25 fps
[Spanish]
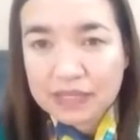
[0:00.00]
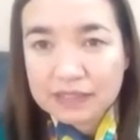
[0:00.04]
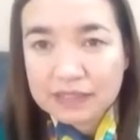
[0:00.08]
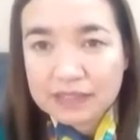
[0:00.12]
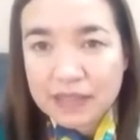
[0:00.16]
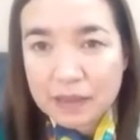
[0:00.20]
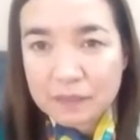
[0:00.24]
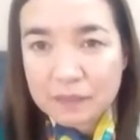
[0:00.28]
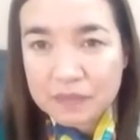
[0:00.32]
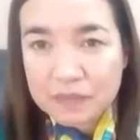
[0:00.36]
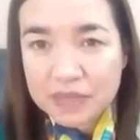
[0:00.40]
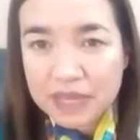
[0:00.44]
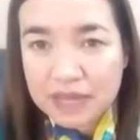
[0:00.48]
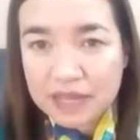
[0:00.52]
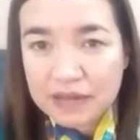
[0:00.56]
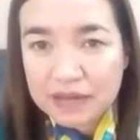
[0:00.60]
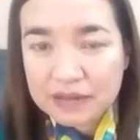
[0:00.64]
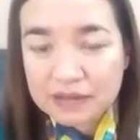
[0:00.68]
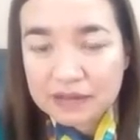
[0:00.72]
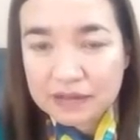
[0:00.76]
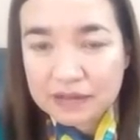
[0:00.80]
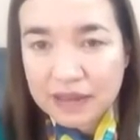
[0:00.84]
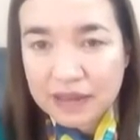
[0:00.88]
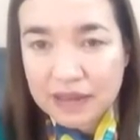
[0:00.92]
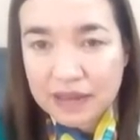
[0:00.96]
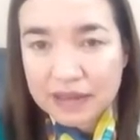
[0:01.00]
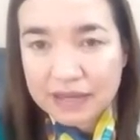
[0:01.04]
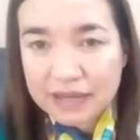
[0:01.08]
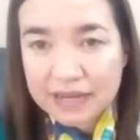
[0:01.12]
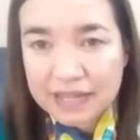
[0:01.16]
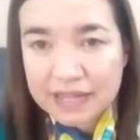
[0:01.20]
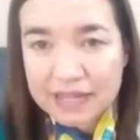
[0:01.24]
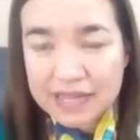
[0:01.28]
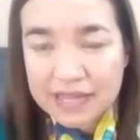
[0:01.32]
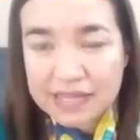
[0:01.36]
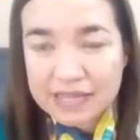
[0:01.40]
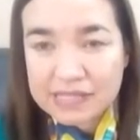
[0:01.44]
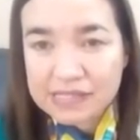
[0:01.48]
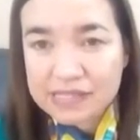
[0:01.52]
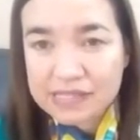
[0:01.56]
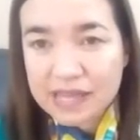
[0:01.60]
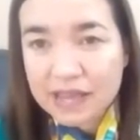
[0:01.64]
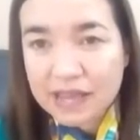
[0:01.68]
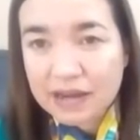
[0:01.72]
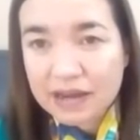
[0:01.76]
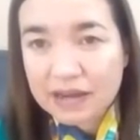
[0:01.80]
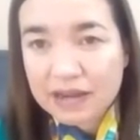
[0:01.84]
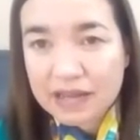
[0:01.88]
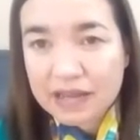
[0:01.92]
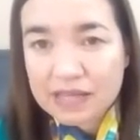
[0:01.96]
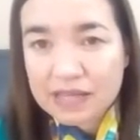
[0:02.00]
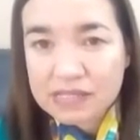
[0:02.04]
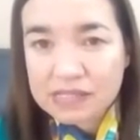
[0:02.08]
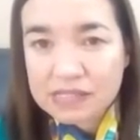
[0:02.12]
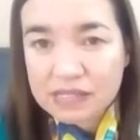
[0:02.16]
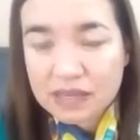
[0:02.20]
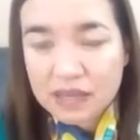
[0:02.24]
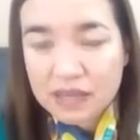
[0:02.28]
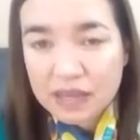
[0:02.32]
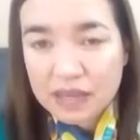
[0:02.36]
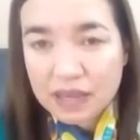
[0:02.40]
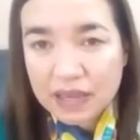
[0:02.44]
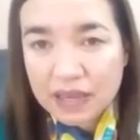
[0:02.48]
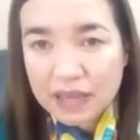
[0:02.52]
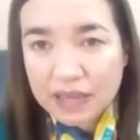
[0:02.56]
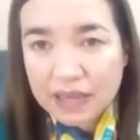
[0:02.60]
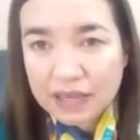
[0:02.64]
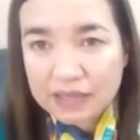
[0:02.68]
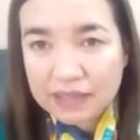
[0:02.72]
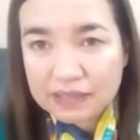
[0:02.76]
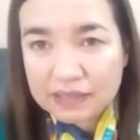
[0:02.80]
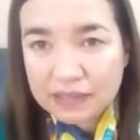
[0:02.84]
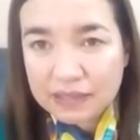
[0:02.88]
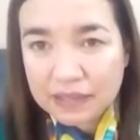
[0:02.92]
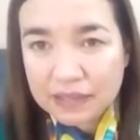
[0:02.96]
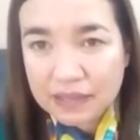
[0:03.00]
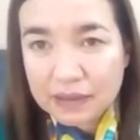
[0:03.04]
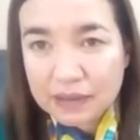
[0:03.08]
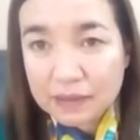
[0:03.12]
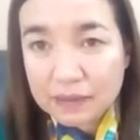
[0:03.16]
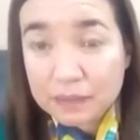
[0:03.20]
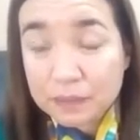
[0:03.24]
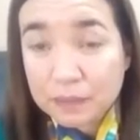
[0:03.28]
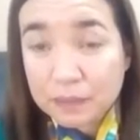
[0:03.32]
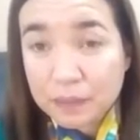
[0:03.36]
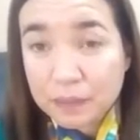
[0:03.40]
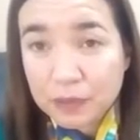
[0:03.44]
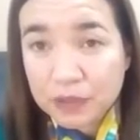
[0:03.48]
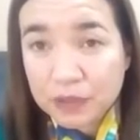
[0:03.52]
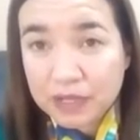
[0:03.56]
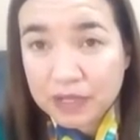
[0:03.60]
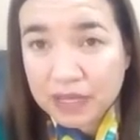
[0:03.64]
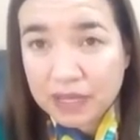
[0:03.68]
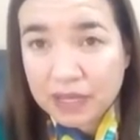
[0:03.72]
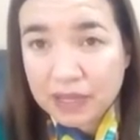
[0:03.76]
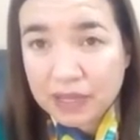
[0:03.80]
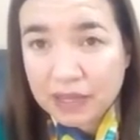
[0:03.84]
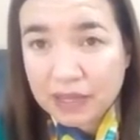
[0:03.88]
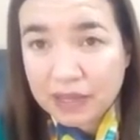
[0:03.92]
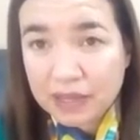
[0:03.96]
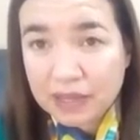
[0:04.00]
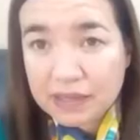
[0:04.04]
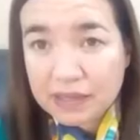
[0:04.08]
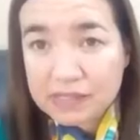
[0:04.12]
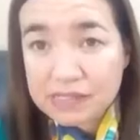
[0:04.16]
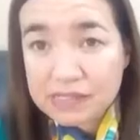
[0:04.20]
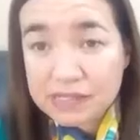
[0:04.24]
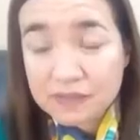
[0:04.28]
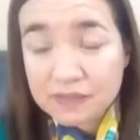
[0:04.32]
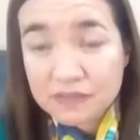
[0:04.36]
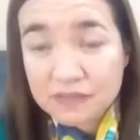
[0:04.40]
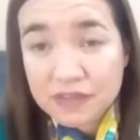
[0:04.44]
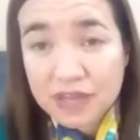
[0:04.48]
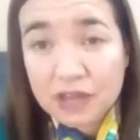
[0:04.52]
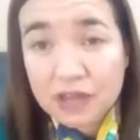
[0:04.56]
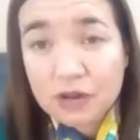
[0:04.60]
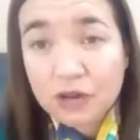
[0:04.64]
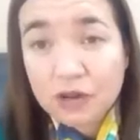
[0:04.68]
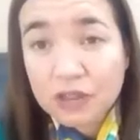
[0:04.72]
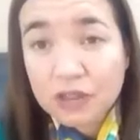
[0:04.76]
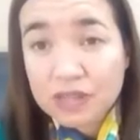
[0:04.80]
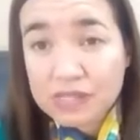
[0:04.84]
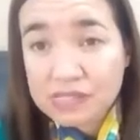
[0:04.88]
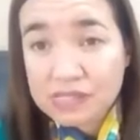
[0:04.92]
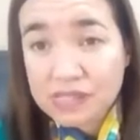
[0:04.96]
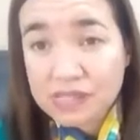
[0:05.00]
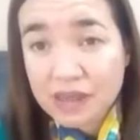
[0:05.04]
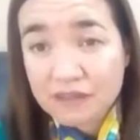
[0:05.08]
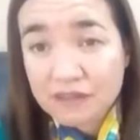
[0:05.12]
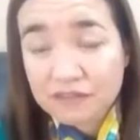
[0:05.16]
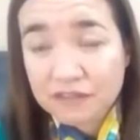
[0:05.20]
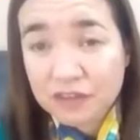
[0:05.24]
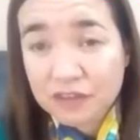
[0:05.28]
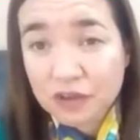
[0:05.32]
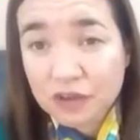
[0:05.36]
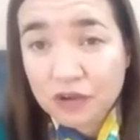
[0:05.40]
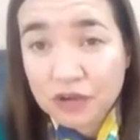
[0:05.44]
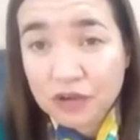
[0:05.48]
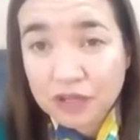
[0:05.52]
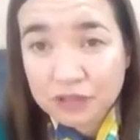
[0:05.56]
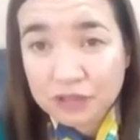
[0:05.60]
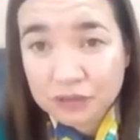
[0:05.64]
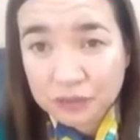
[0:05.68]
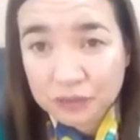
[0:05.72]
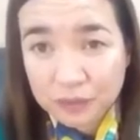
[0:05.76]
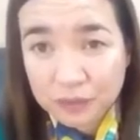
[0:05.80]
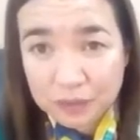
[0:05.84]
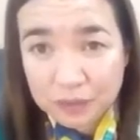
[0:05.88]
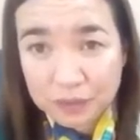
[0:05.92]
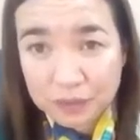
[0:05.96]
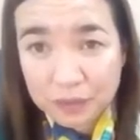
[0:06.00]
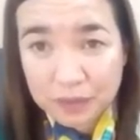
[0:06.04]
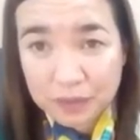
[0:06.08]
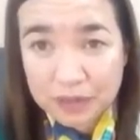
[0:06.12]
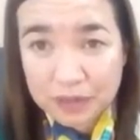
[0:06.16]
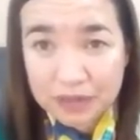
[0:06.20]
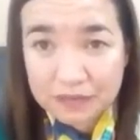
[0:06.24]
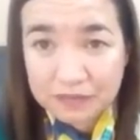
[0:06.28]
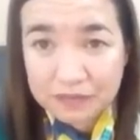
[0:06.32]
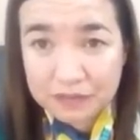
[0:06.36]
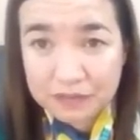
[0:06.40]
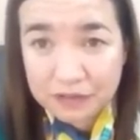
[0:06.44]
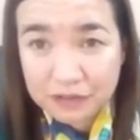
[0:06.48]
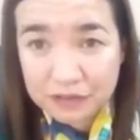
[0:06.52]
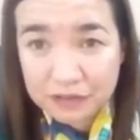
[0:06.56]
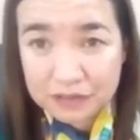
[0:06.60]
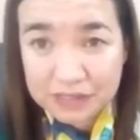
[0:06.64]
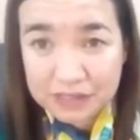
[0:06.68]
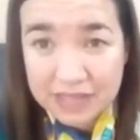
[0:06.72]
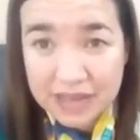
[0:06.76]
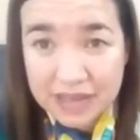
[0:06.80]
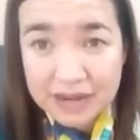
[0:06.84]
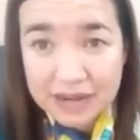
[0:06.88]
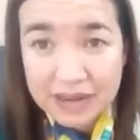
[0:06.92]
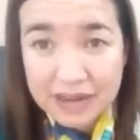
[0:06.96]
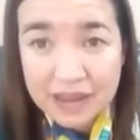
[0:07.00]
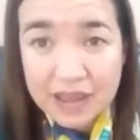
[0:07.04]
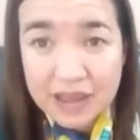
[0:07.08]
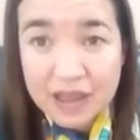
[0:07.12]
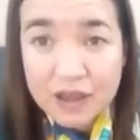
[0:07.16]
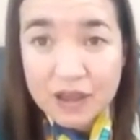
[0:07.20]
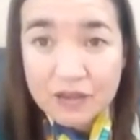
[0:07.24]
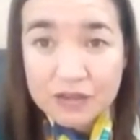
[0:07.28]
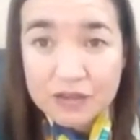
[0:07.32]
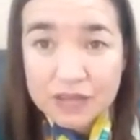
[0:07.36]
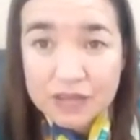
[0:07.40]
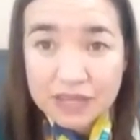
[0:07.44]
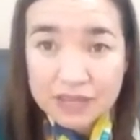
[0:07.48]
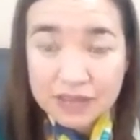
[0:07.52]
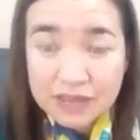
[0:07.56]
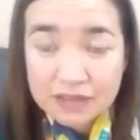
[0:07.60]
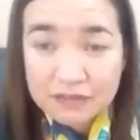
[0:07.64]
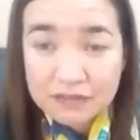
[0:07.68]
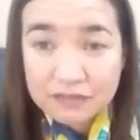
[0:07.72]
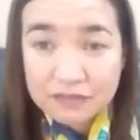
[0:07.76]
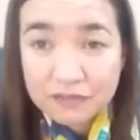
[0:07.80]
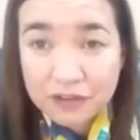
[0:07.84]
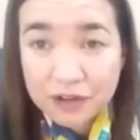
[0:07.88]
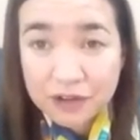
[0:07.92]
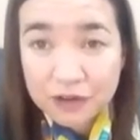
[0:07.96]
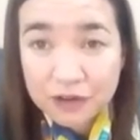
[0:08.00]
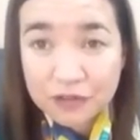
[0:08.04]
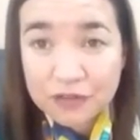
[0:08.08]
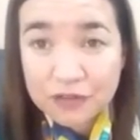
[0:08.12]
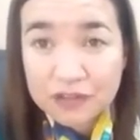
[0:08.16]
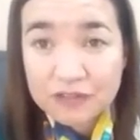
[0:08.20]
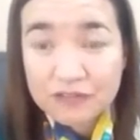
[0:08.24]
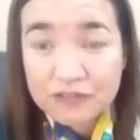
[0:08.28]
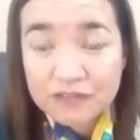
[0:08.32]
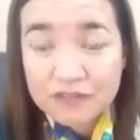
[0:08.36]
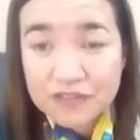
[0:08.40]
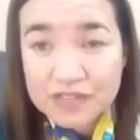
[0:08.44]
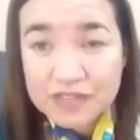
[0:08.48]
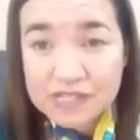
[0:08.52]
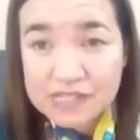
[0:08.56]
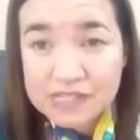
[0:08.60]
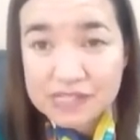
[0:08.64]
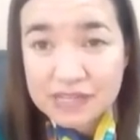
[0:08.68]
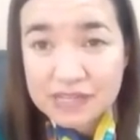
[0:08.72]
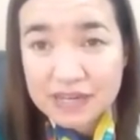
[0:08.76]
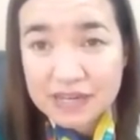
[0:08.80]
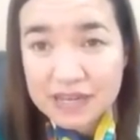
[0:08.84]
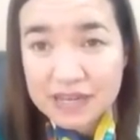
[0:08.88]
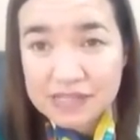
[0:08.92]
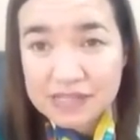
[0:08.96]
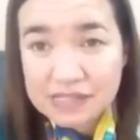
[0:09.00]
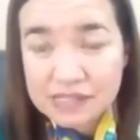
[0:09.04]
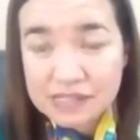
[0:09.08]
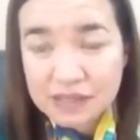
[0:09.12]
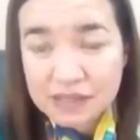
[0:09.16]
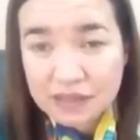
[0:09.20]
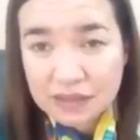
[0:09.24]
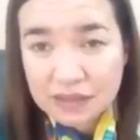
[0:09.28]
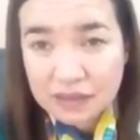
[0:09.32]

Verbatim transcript: También agradecerles este, porque si bien los desafíos que tuvimos que afrontar eh, fueron difíciles,